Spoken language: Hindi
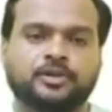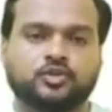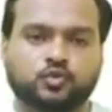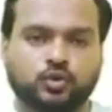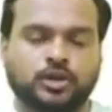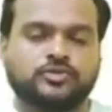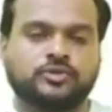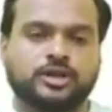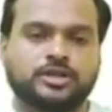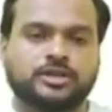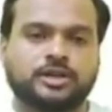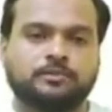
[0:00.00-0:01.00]
स्कूल
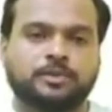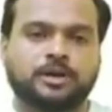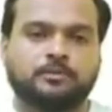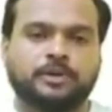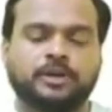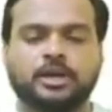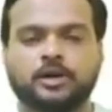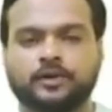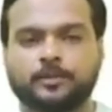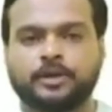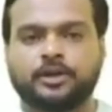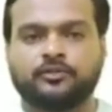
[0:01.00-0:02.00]
एजुकेशन डिपार्टमेंट
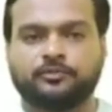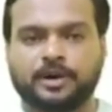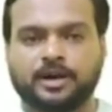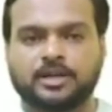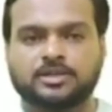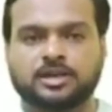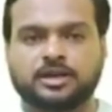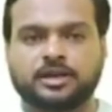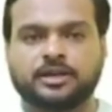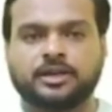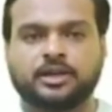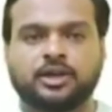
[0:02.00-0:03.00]
गवर्नमेंट ऑफ महाराष्ट्र
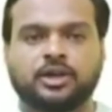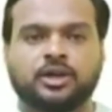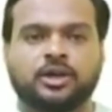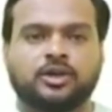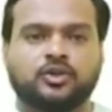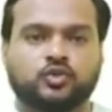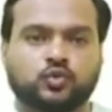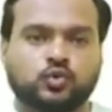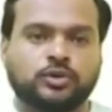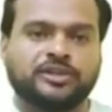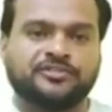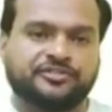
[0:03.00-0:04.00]
ने
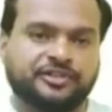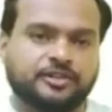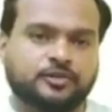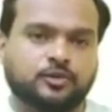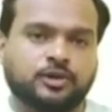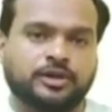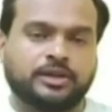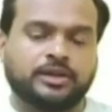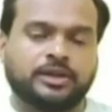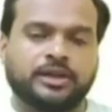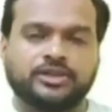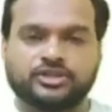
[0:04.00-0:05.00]
स्कूल की फ़ीस को
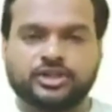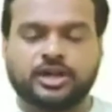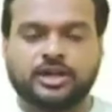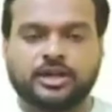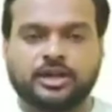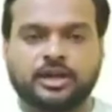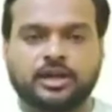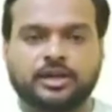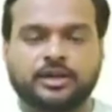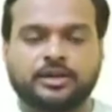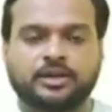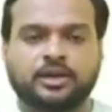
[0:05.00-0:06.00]
लेकर एक जीआर निकाला
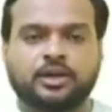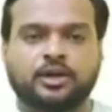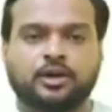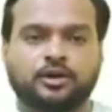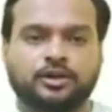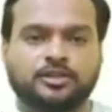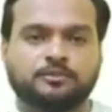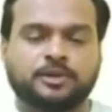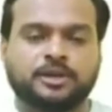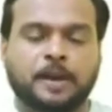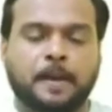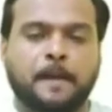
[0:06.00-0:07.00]
है और
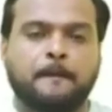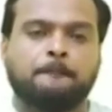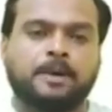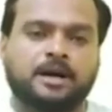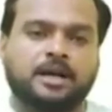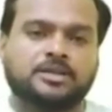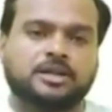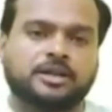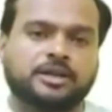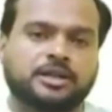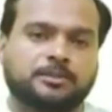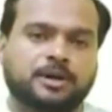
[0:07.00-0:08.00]
इसमें महाराष्ट्र
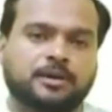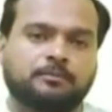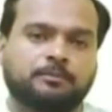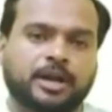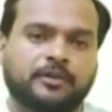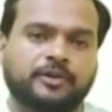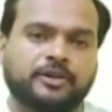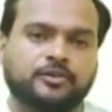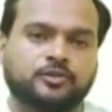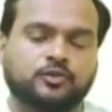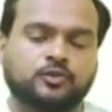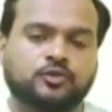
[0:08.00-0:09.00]
के तमाम प्राइवेट
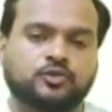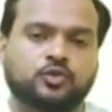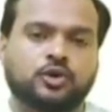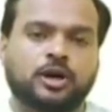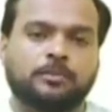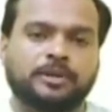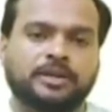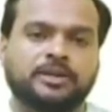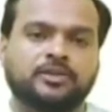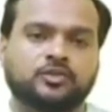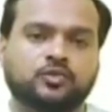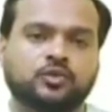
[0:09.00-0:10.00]
स्कूल्स को अपनी
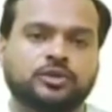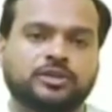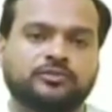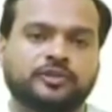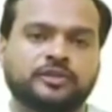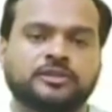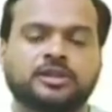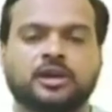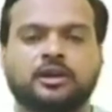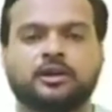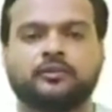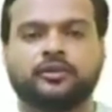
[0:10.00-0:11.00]
स्कूल की फ़ीस
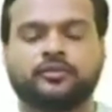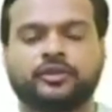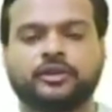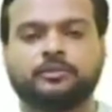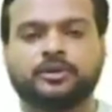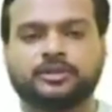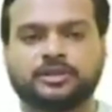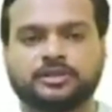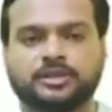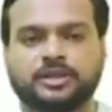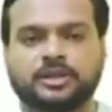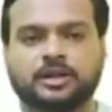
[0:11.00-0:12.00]
15 परसेंट
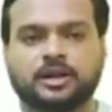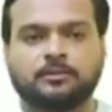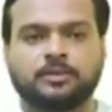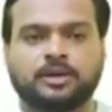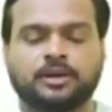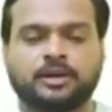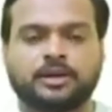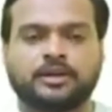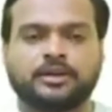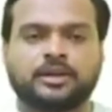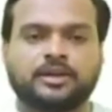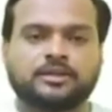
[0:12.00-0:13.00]
से कम करने
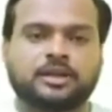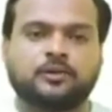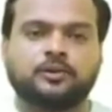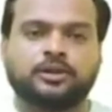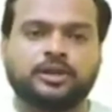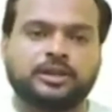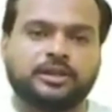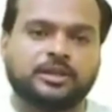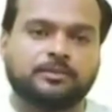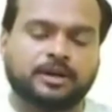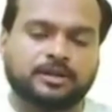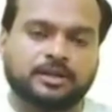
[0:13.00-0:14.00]
या डिस्काउंट देने
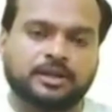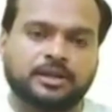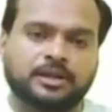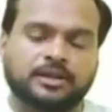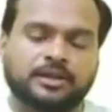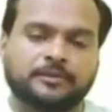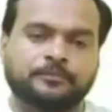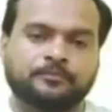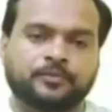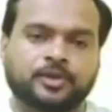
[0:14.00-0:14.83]
की बात कही गई है